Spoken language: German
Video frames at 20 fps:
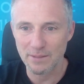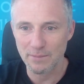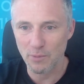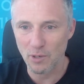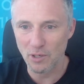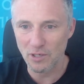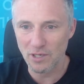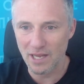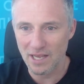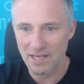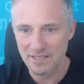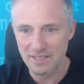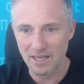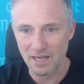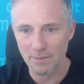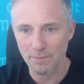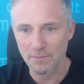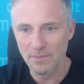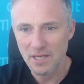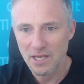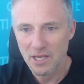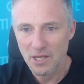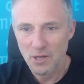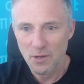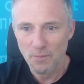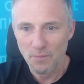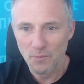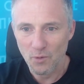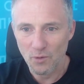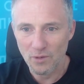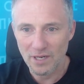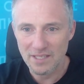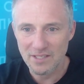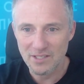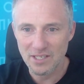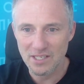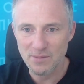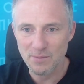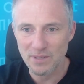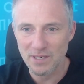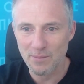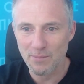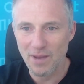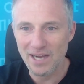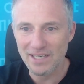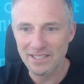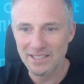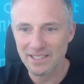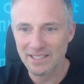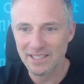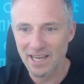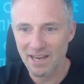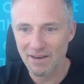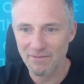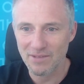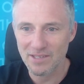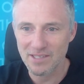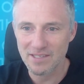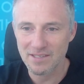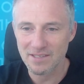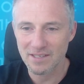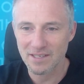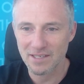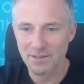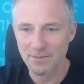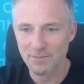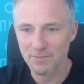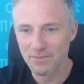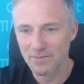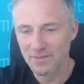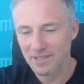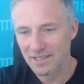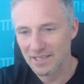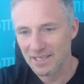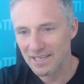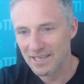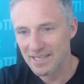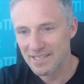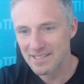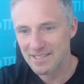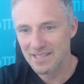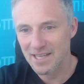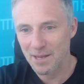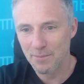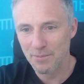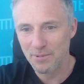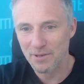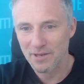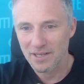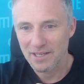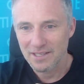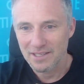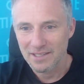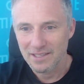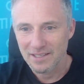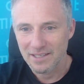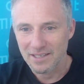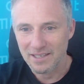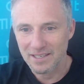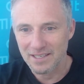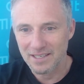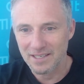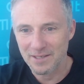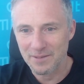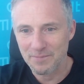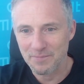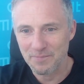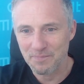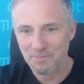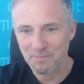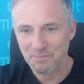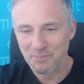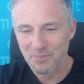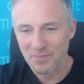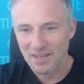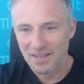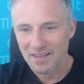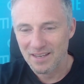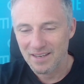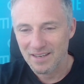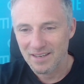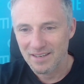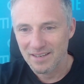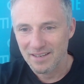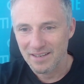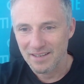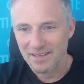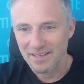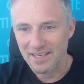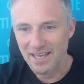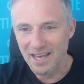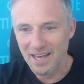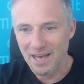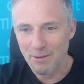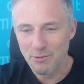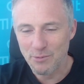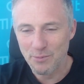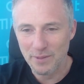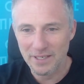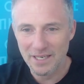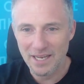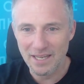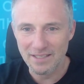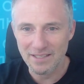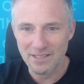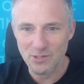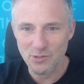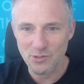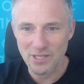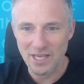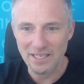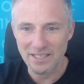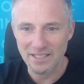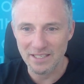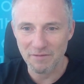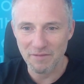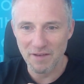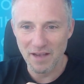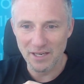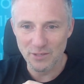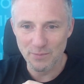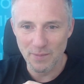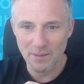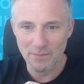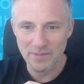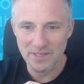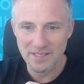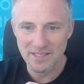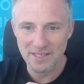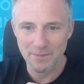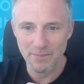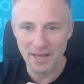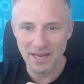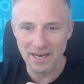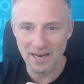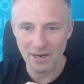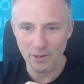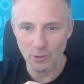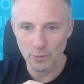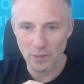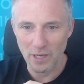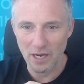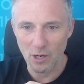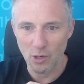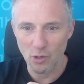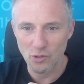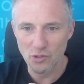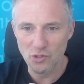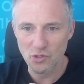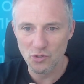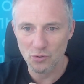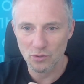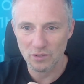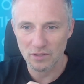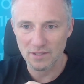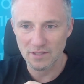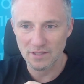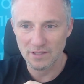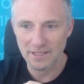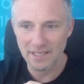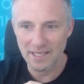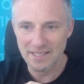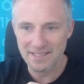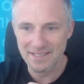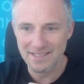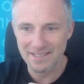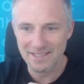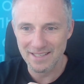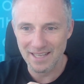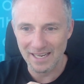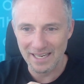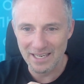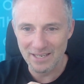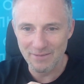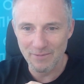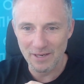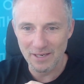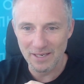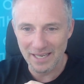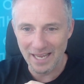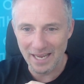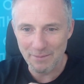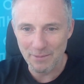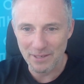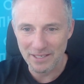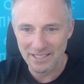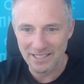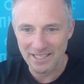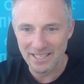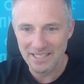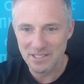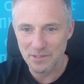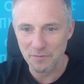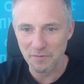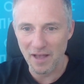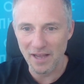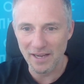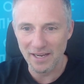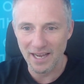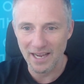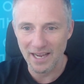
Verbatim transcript: im Podcast haben. Und als ich das mit dem Marketing Canvas ähm, gelesen habe, ähm, ja, habe ich mir gedacht, die Susanne, die frage ich mal ein bisschen mehr darüber aus. Und jetzt, dann gehe ich mal direkt mal in die nächste Frage